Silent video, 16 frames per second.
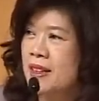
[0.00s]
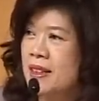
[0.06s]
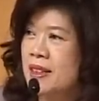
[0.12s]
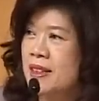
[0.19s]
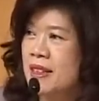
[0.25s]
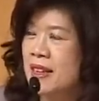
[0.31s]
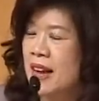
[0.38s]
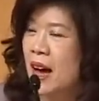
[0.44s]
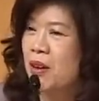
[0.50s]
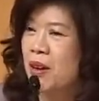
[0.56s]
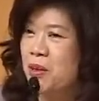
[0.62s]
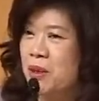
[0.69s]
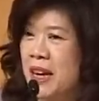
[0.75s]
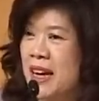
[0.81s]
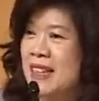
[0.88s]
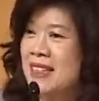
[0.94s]
จริงๆแล้ว
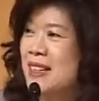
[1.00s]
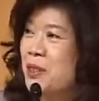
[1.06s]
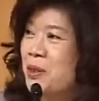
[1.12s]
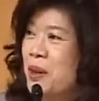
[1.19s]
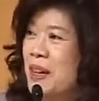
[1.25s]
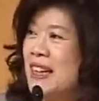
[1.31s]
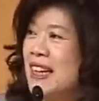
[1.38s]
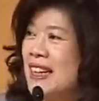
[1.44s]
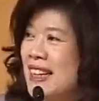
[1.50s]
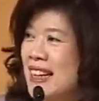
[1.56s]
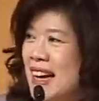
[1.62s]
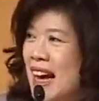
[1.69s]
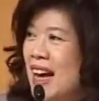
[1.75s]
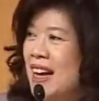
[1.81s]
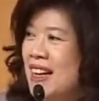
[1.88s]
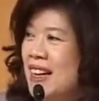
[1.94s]
เราเทสกันทุกอาทิตย์
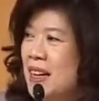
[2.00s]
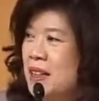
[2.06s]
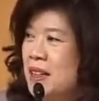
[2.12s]
นะคะ